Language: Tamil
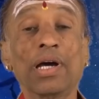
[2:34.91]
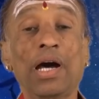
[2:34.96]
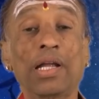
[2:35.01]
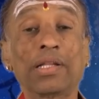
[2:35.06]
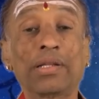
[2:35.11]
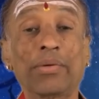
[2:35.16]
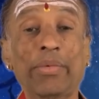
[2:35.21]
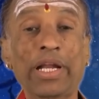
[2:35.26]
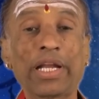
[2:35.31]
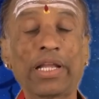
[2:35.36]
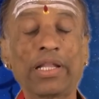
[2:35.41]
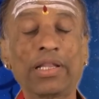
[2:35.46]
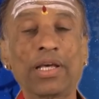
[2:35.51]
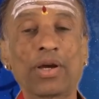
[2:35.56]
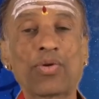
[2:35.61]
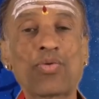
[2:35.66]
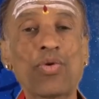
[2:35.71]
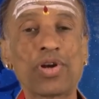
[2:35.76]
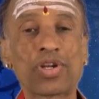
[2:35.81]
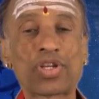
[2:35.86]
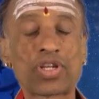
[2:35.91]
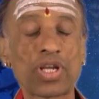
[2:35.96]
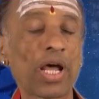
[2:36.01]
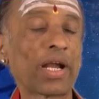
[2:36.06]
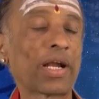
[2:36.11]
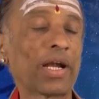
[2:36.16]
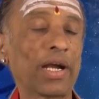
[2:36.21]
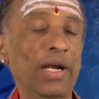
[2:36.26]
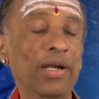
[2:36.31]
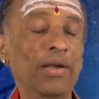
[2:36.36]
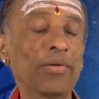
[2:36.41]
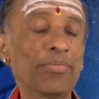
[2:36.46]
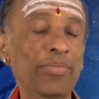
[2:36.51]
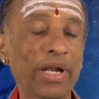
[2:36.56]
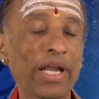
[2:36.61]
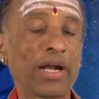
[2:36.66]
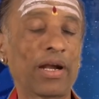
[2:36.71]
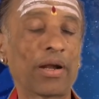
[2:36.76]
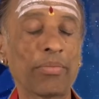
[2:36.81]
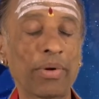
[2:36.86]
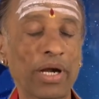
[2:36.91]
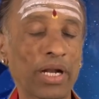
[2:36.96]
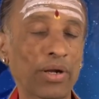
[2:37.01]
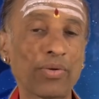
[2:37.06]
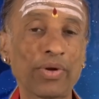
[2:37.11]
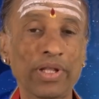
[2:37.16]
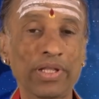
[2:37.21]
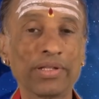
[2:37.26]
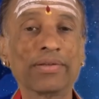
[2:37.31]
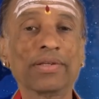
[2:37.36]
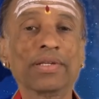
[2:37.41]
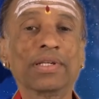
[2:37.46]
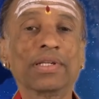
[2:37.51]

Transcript: அந்த மாதிரி இந்த குள் சாரங்கள் பிரயாணம் பண்ணக்கூடியது